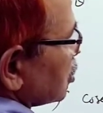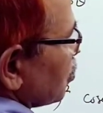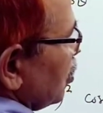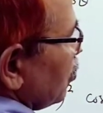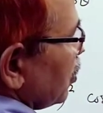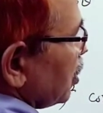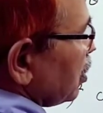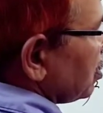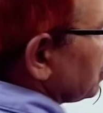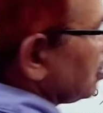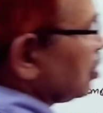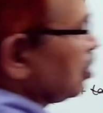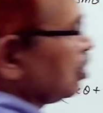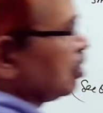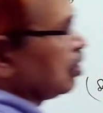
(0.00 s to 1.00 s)
दिस विल बी
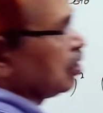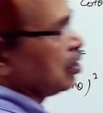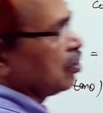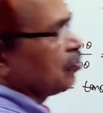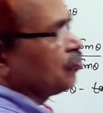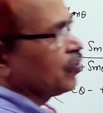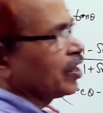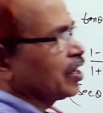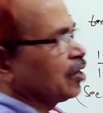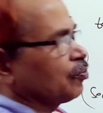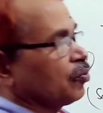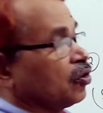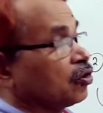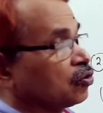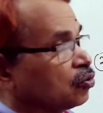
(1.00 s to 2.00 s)
वन
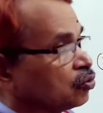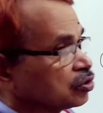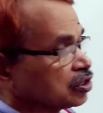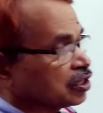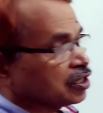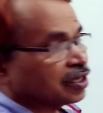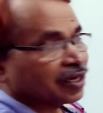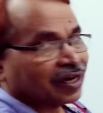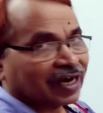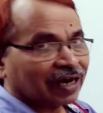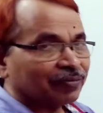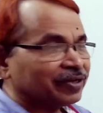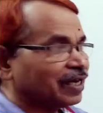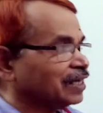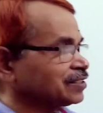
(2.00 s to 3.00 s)
अपॉन रूट थ्री
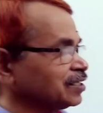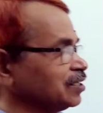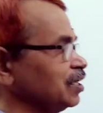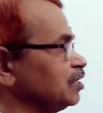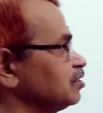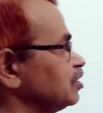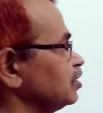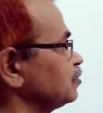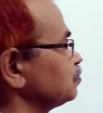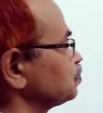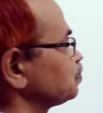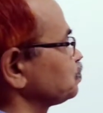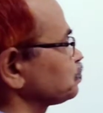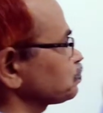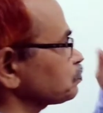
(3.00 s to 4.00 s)
अब यहाँ से देखते
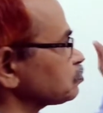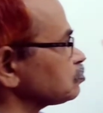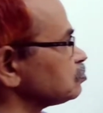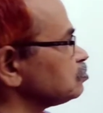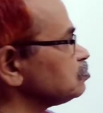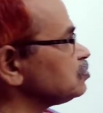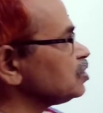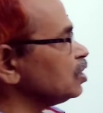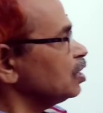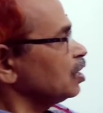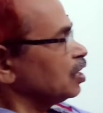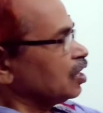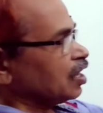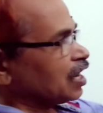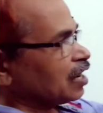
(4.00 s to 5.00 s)
हैं
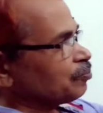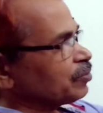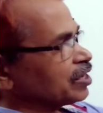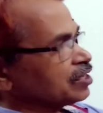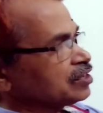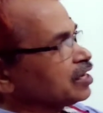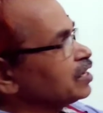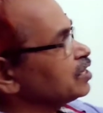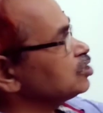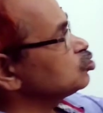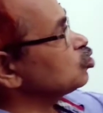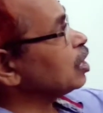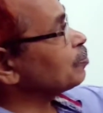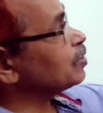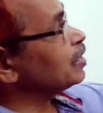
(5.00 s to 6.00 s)
अब मैंने थर्टी
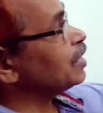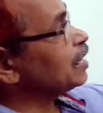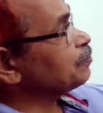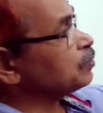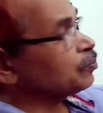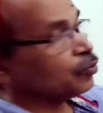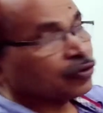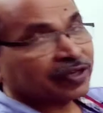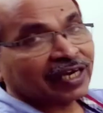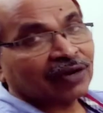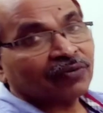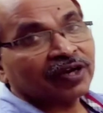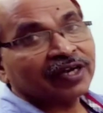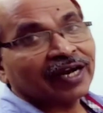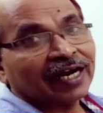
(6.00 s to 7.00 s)
जो आपने लेफ्ट में पुट किया
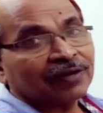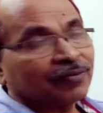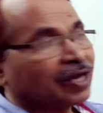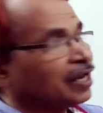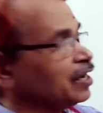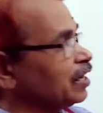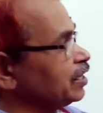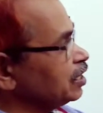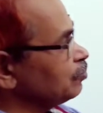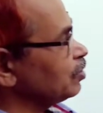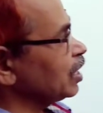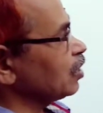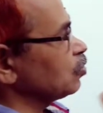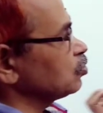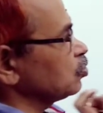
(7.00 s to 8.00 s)
वही राइट में डालना है इनमें
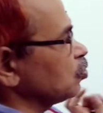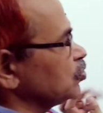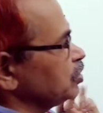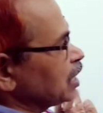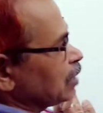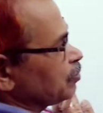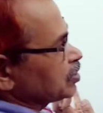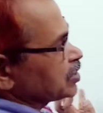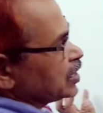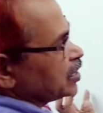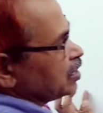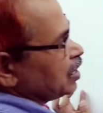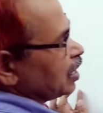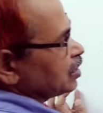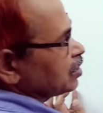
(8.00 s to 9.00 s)
डालो देखो यहाँ मैं
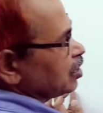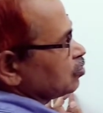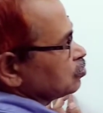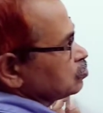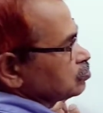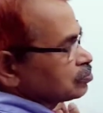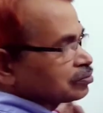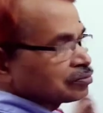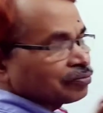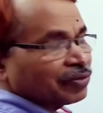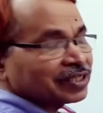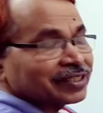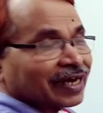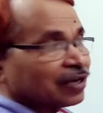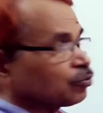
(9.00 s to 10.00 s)
थर्टी डालता हूँ
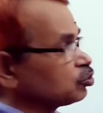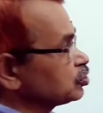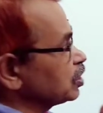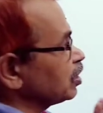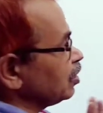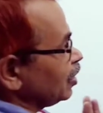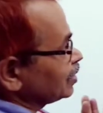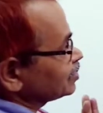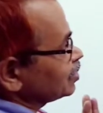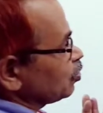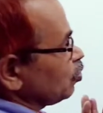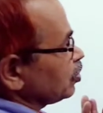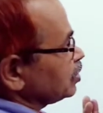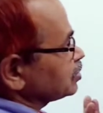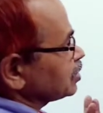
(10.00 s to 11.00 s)
मैं जानबूझ के आंसर
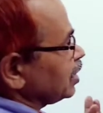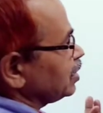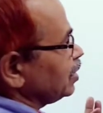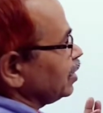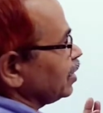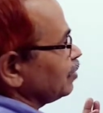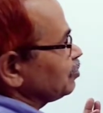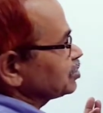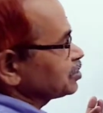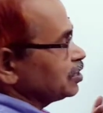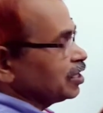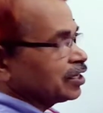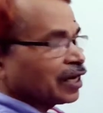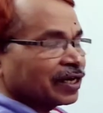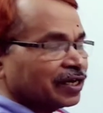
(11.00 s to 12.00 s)
क्योंकि इसका ये है मैं
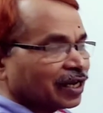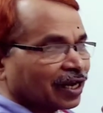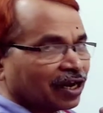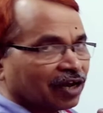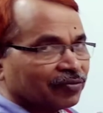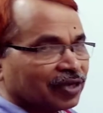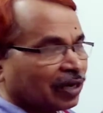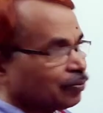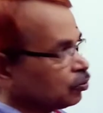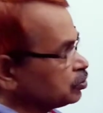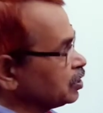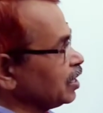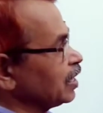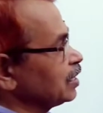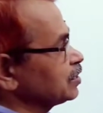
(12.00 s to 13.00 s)
इसलिए यहाँ नहीं डाल रहा अभी आपको
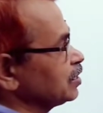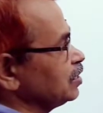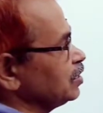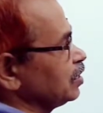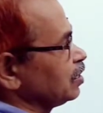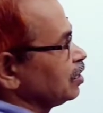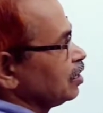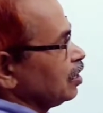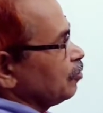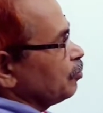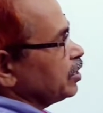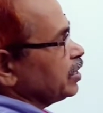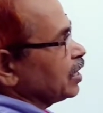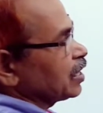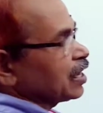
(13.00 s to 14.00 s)
दिखाने के लिए
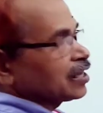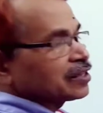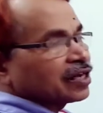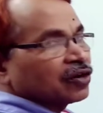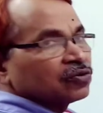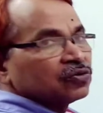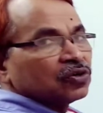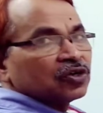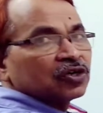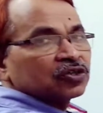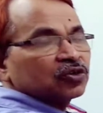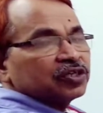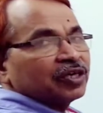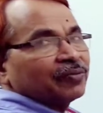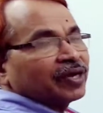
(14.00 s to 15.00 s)
मैं यहाँ डालता हूँ
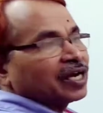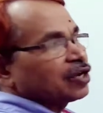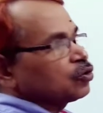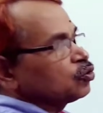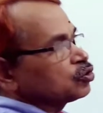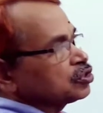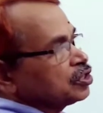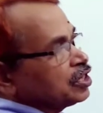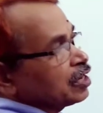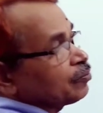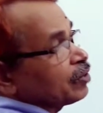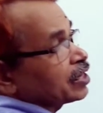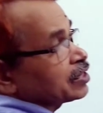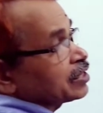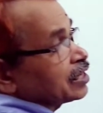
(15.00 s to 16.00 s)
तो ये मेरा रूट थ्री है
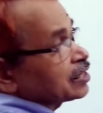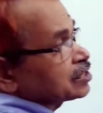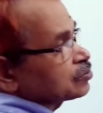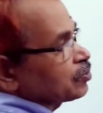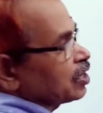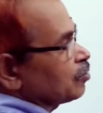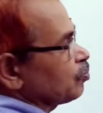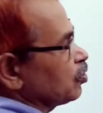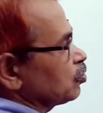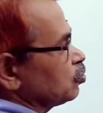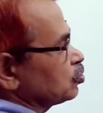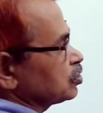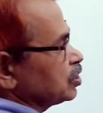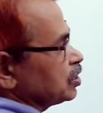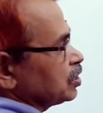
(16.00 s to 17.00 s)
बट दैट इज़ वन अपॉन
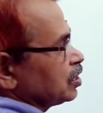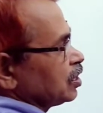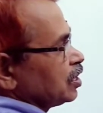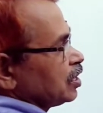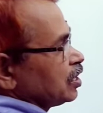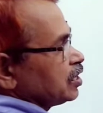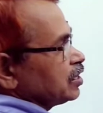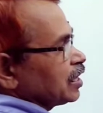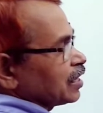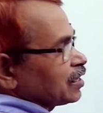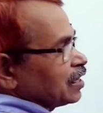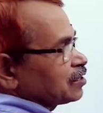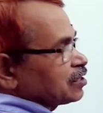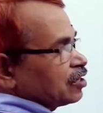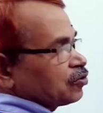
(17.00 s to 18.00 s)
रूट थ्री यहाँ
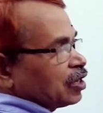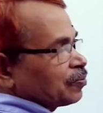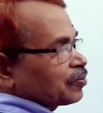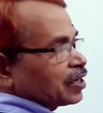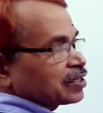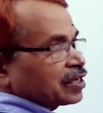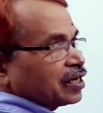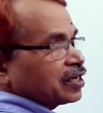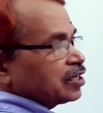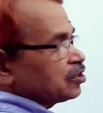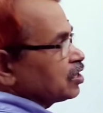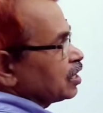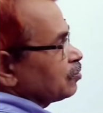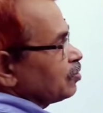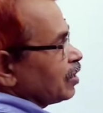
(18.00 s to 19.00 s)
डालता हूँ आपका थर्टी
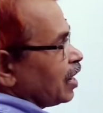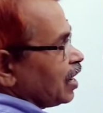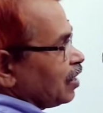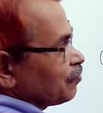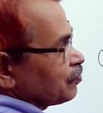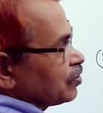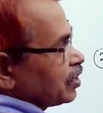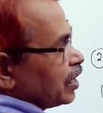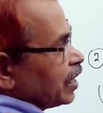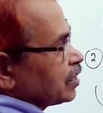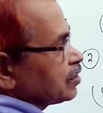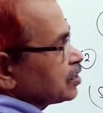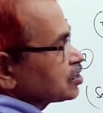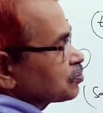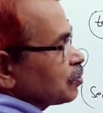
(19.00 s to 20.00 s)
देन विल हाफ
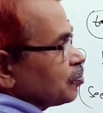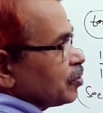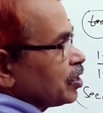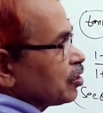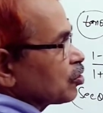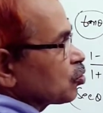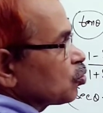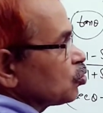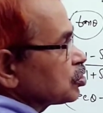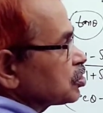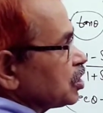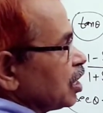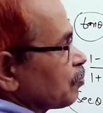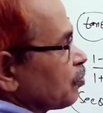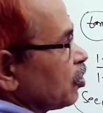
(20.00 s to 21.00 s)
एंड दिस विल बी रूट
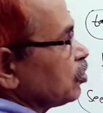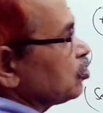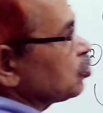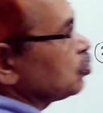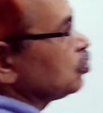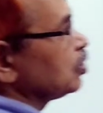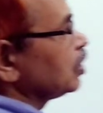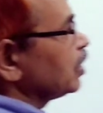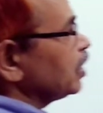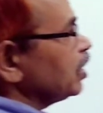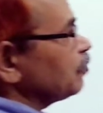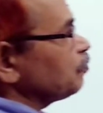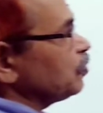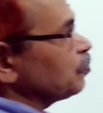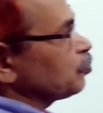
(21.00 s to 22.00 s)
थ्री अपॉन टू
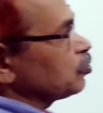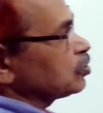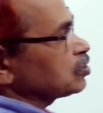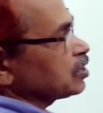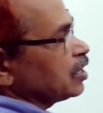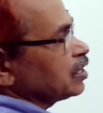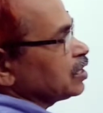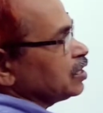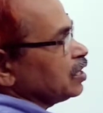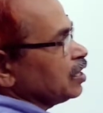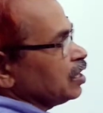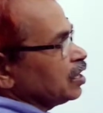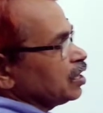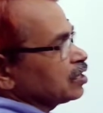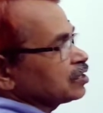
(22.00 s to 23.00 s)
इफ वी पुट थर्टी
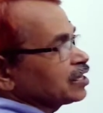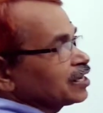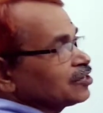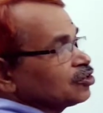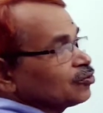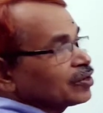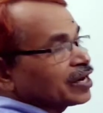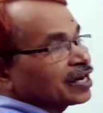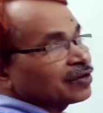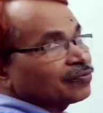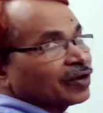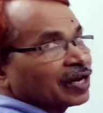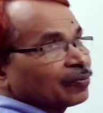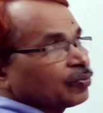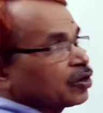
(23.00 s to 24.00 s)
हेयर देन यू विल गेट
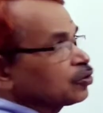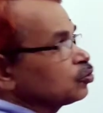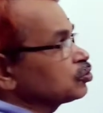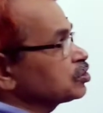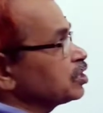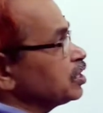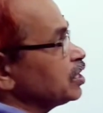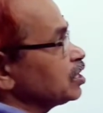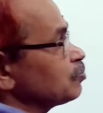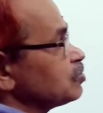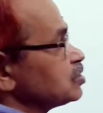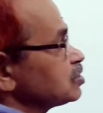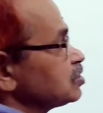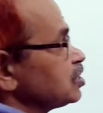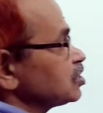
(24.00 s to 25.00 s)
वन अपॉन रूट थ्री इट
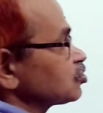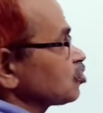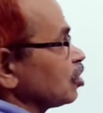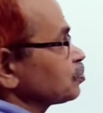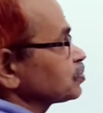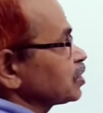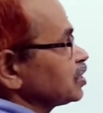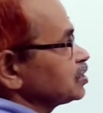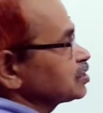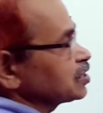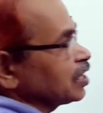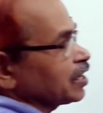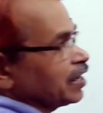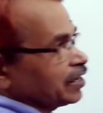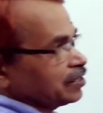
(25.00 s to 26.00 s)
मीन्स दिस ऑप्शन इज
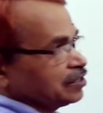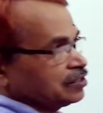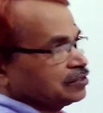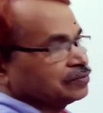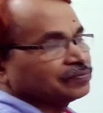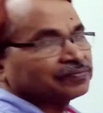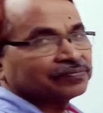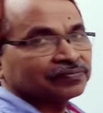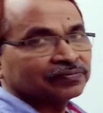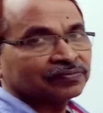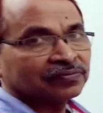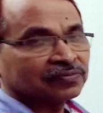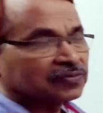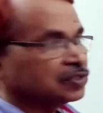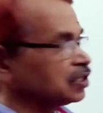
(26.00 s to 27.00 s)
करेक्ट
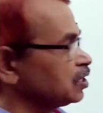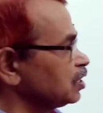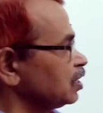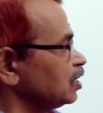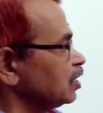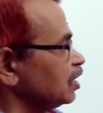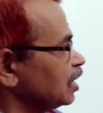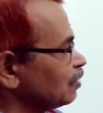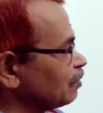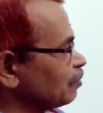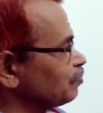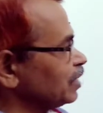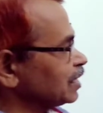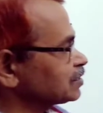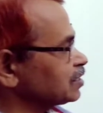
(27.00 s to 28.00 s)
अब
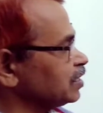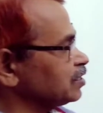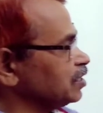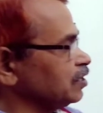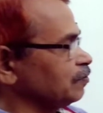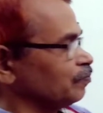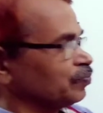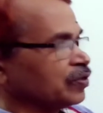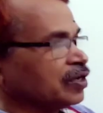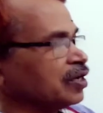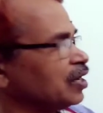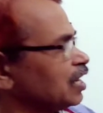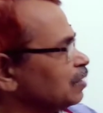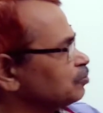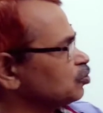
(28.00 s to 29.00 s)
आप नेक्स्ट लेते हैं
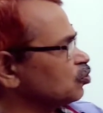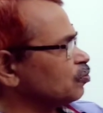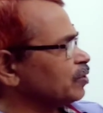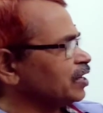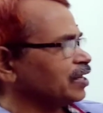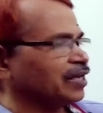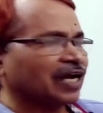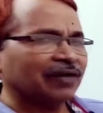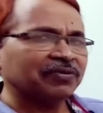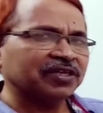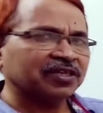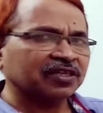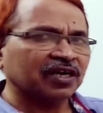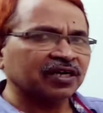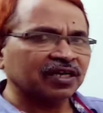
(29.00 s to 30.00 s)
अब देखो मैंने यहाँ
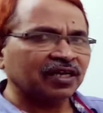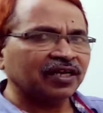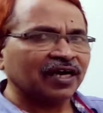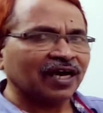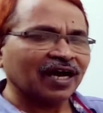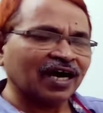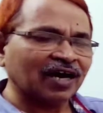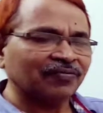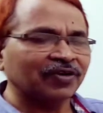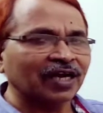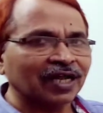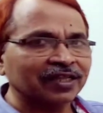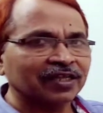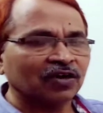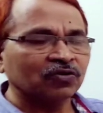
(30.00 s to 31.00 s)
भी थर्टी लिया हाफ ही
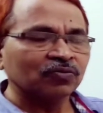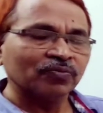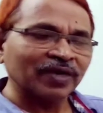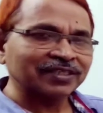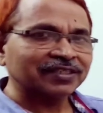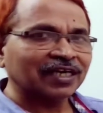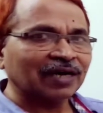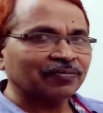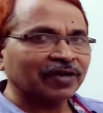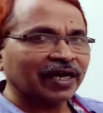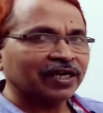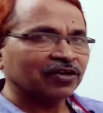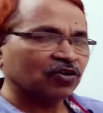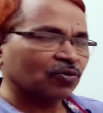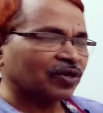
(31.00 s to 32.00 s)
डालता हूँ वैसे आप
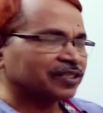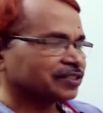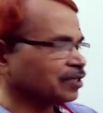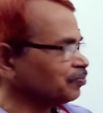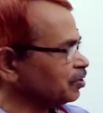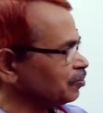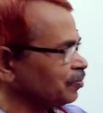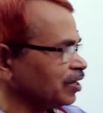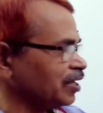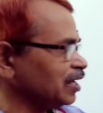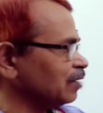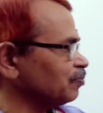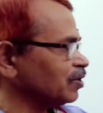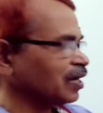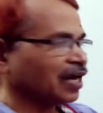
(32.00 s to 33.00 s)
नाइन्टी और लेते हैं पर मैं
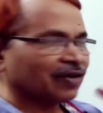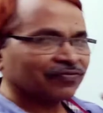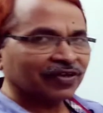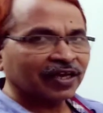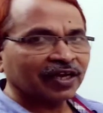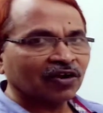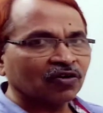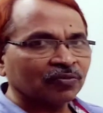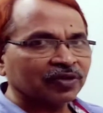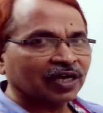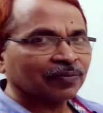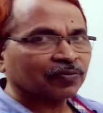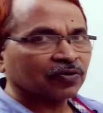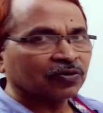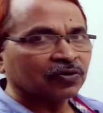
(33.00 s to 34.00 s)
यहाँ पर हाफ ही ले रहा हूँ अभी
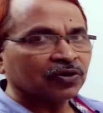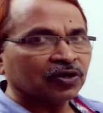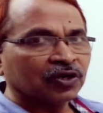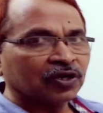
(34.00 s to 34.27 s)
आपको